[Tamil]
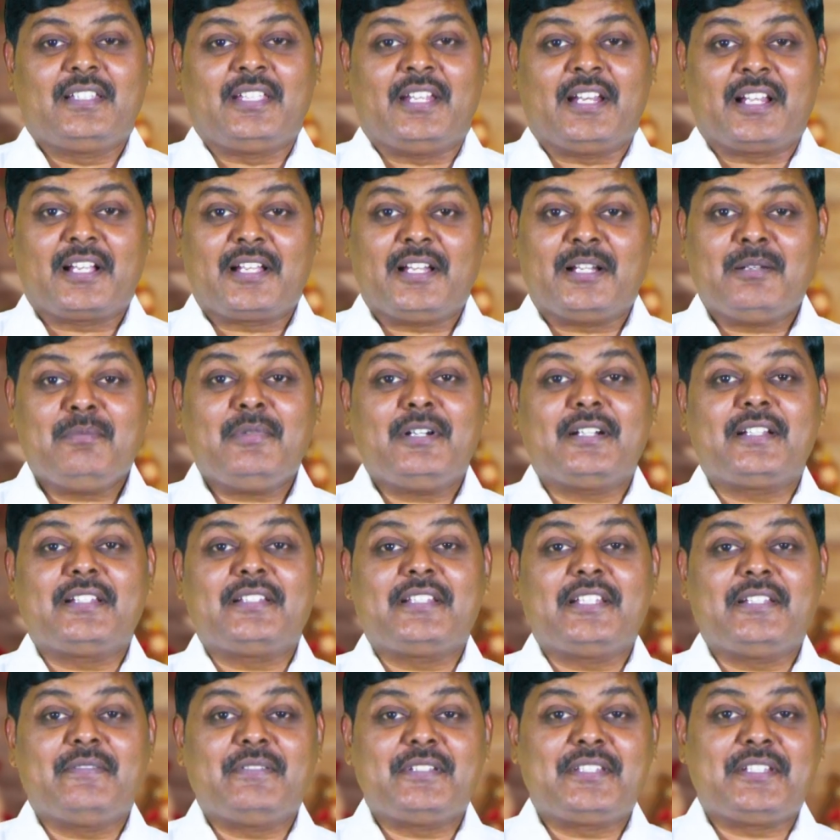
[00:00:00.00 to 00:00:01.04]
எனக்கு அன்பான
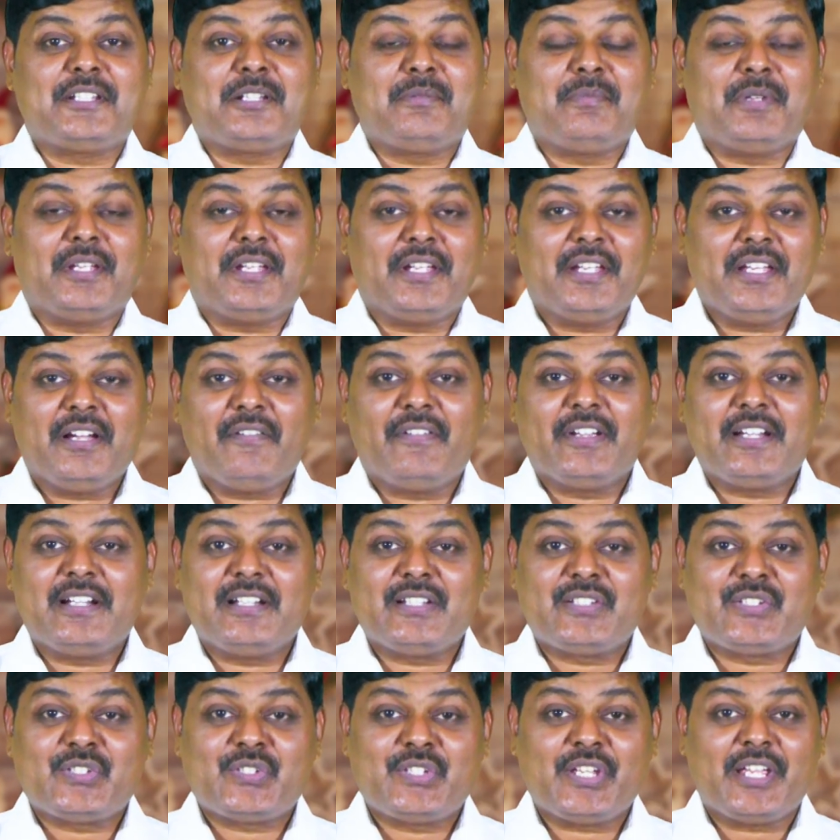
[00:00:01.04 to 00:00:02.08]
தேவ ஜனமே
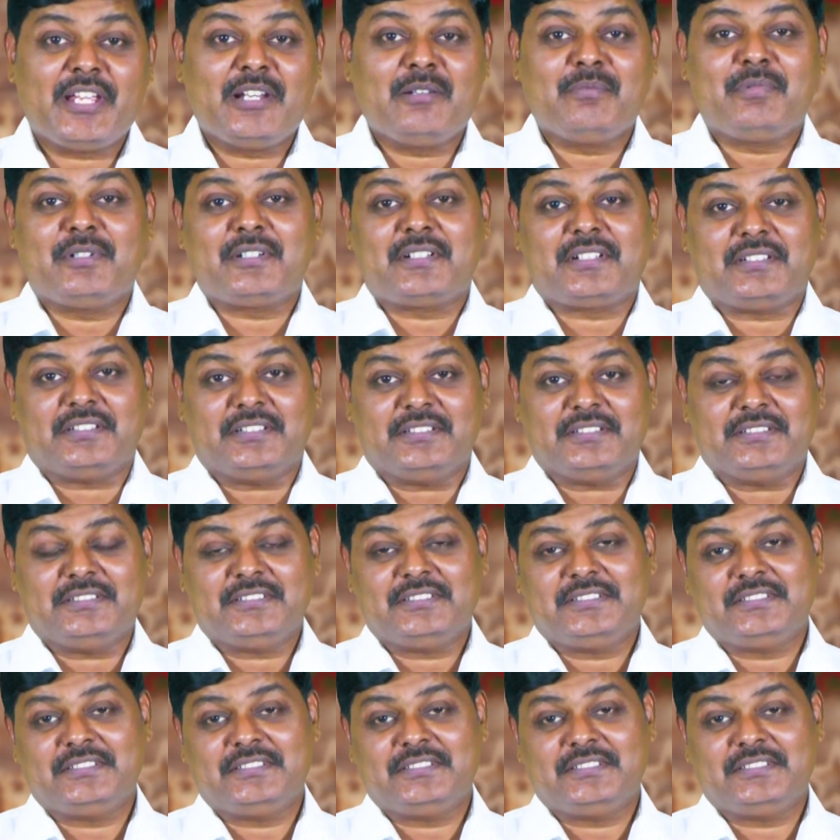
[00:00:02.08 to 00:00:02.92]
அவைகள் செயல்பட்டது